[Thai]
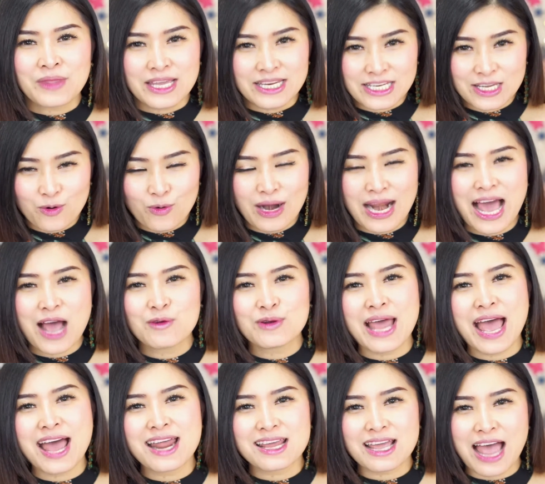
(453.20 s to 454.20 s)
เดี๋ยวคราวห
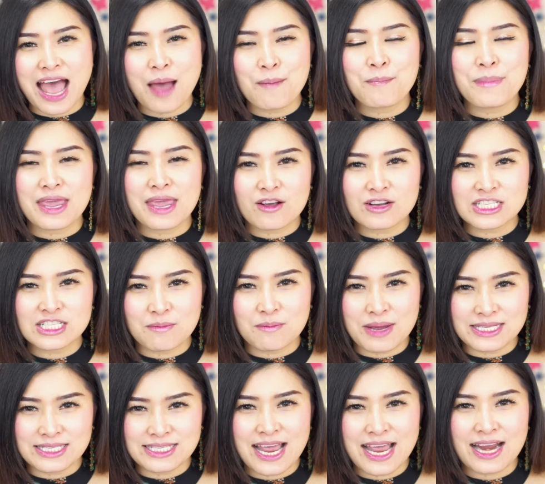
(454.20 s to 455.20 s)
น้านะคะเมย์ก็จะมา
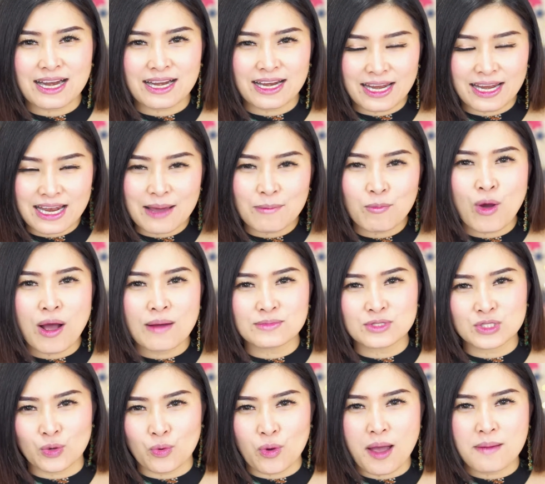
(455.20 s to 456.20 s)
แชร์เคล็ดลับความส
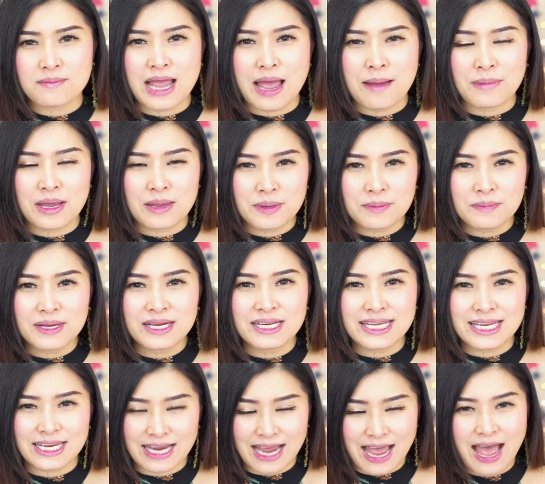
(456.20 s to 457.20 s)
วยความงามให้เพื่อนๆ
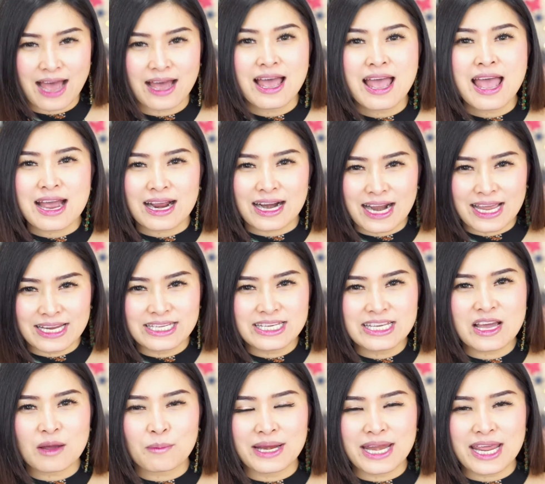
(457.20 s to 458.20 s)
อีกค่ะ ใครที่
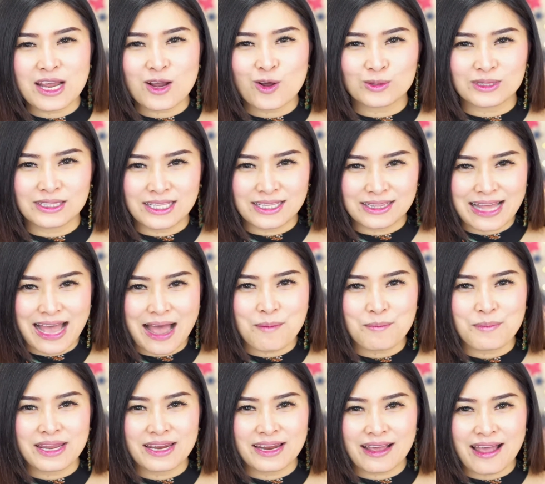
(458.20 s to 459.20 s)
ยังไม่ได้กดติดตาม
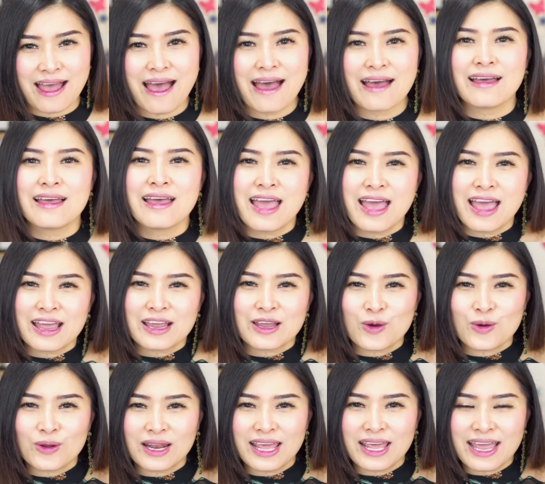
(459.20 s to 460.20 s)
เมย์นะคะ ก
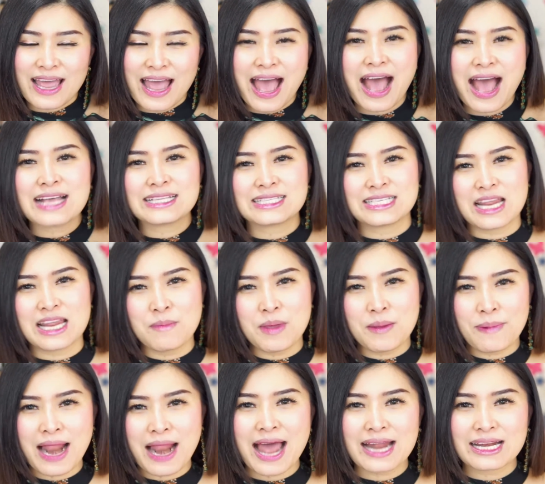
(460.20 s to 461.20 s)
ดเลยค่ะจะได้ไม่
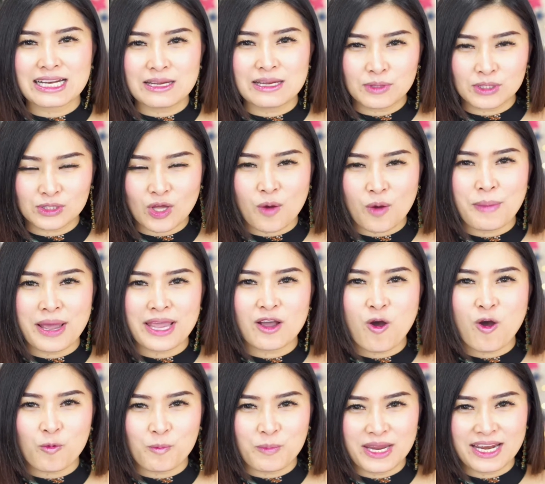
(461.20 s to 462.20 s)
พลาดคลิปต่อไปข
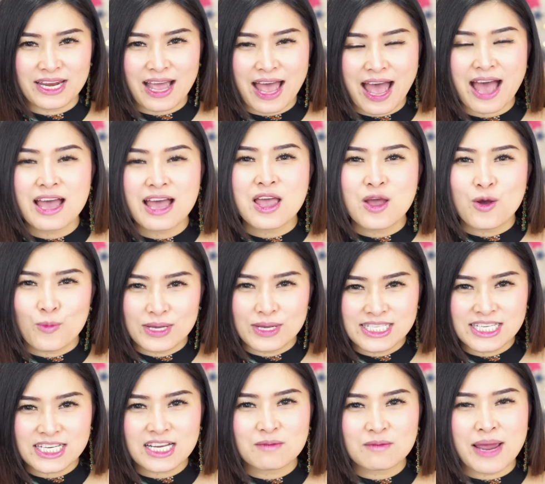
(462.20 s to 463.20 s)
องเมย์นะคะ ไว้เจ
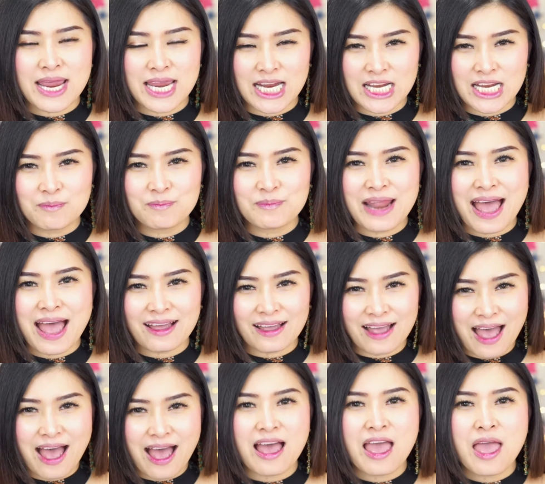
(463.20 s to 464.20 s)
อกันใหม่คลิปหน้า
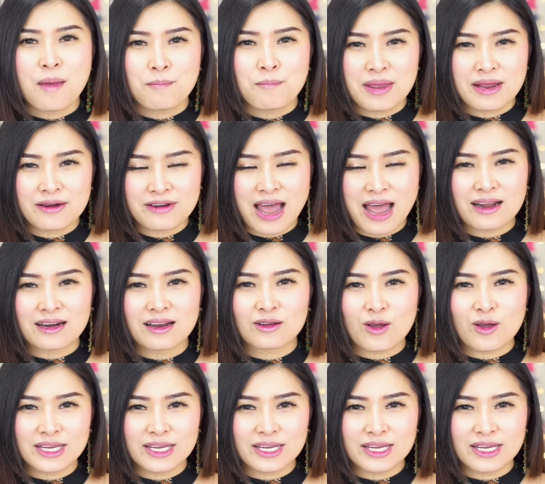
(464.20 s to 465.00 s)
ค่ะ เมย์รักแล้วก็